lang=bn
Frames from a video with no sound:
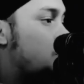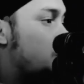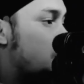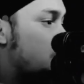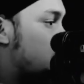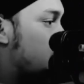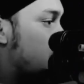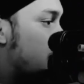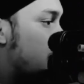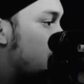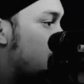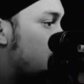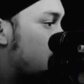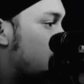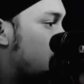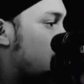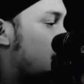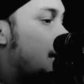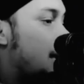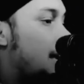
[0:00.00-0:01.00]
অভ্যস্ত হয়ে
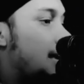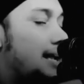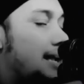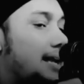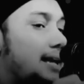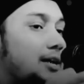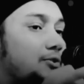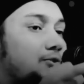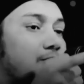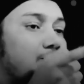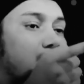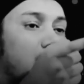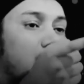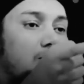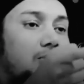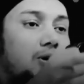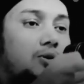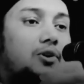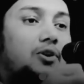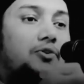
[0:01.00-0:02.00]
গেছে এরা যদি
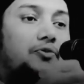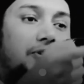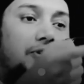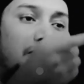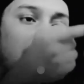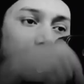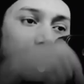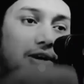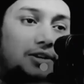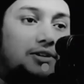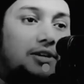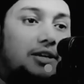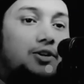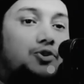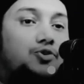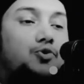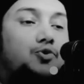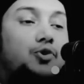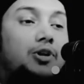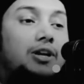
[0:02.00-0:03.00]
তবা করে ফিরেও আসে
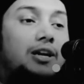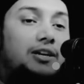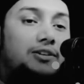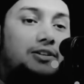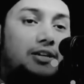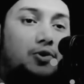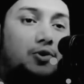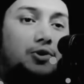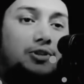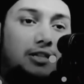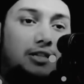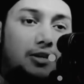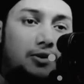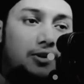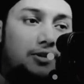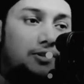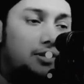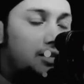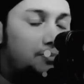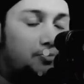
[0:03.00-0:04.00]
শরীরের যে ক্ষতিটা
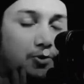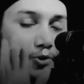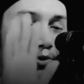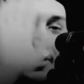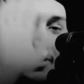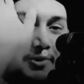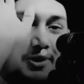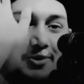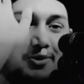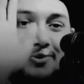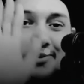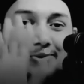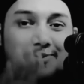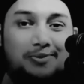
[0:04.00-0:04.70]
হয়েছে এটা পূরণ হবে না